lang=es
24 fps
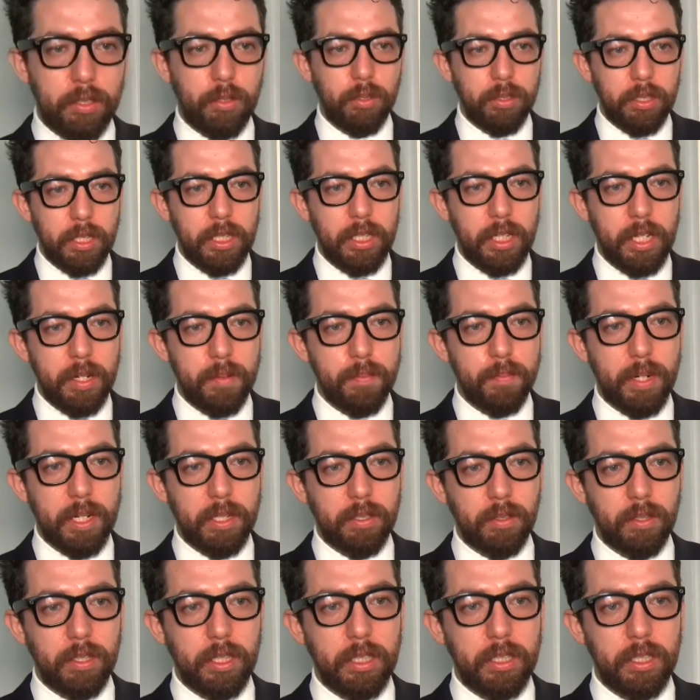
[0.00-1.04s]
suceder en
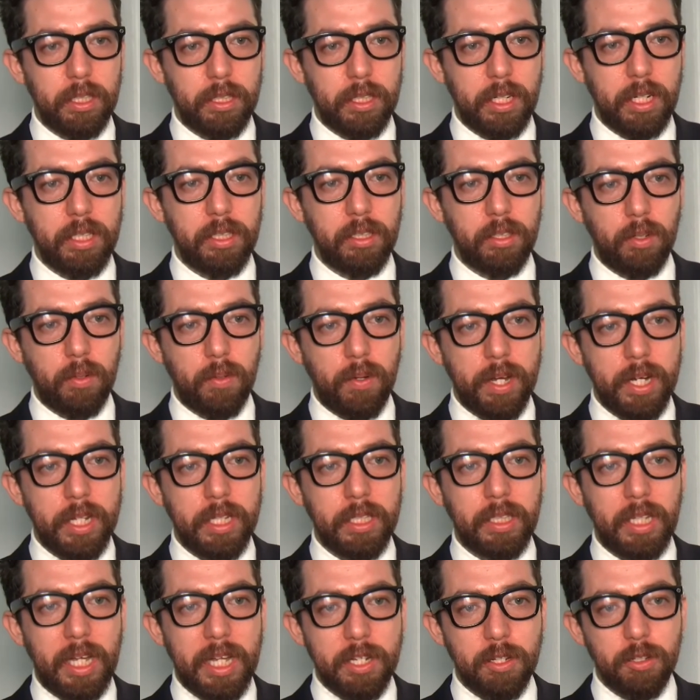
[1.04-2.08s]
personas de 30 o
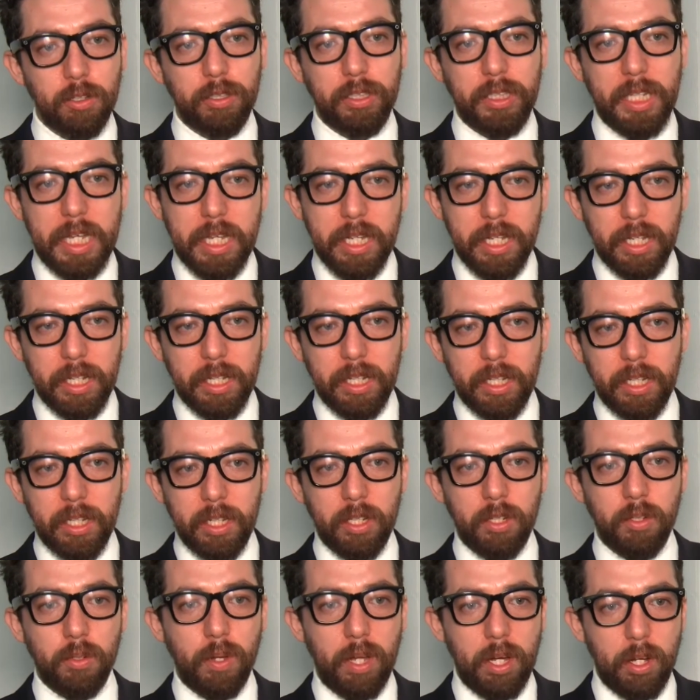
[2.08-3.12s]
40 años, sí.
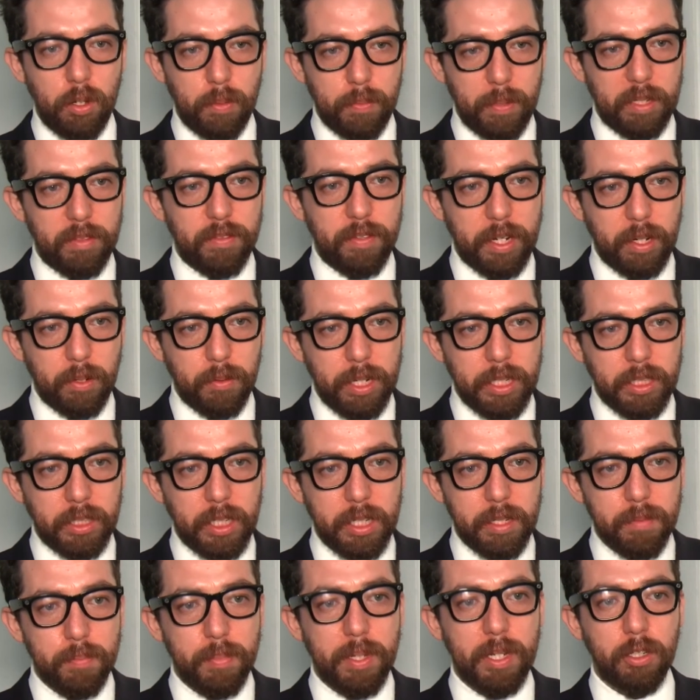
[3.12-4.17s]
No es lo más
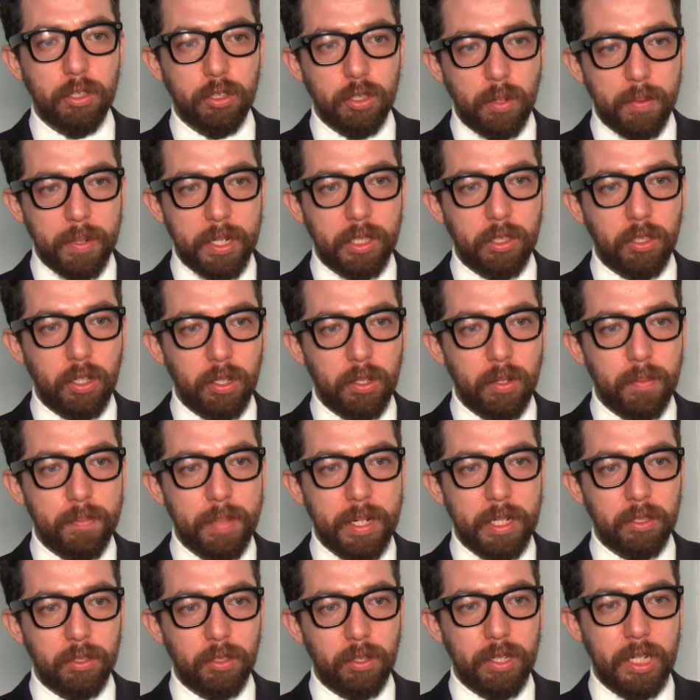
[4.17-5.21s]
frecuente, pero sobre todo
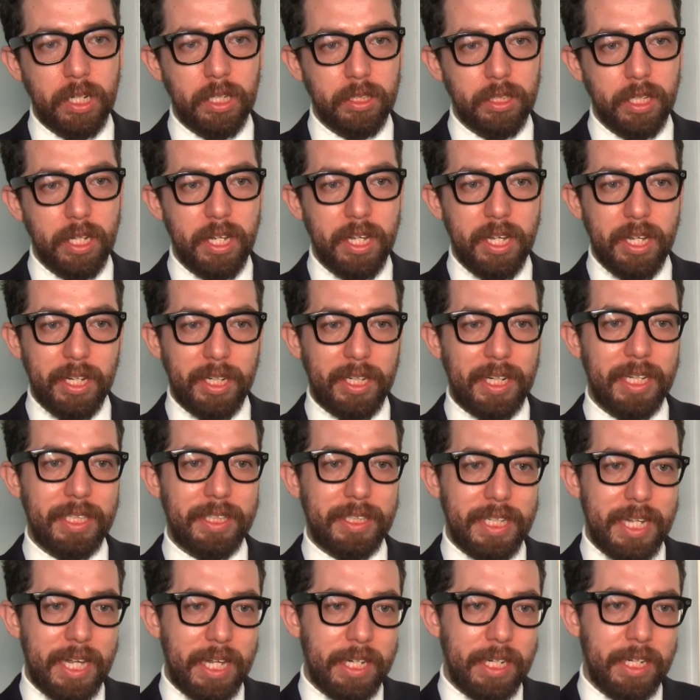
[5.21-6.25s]
personas que
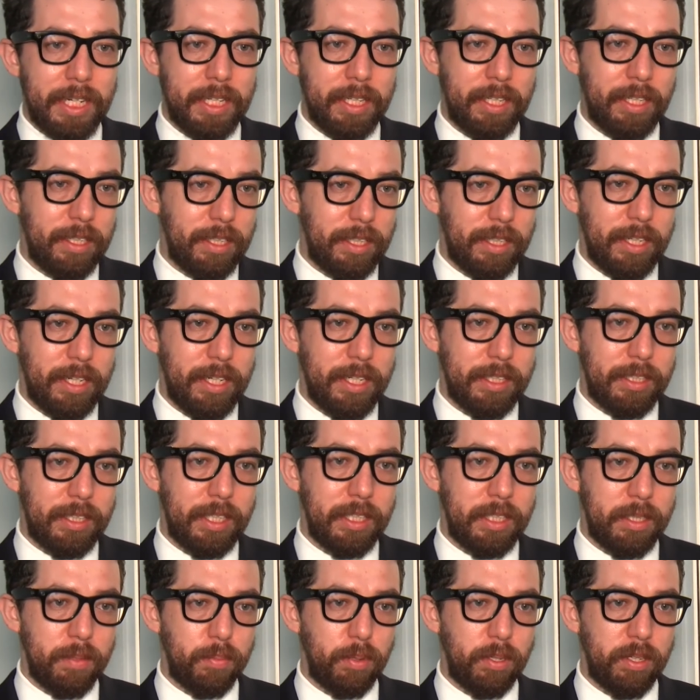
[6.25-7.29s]
tienen este
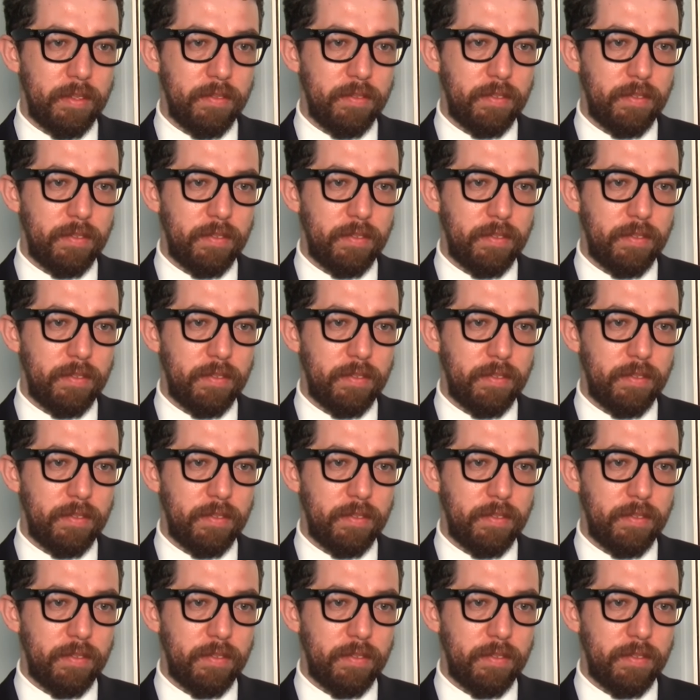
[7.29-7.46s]
tipo de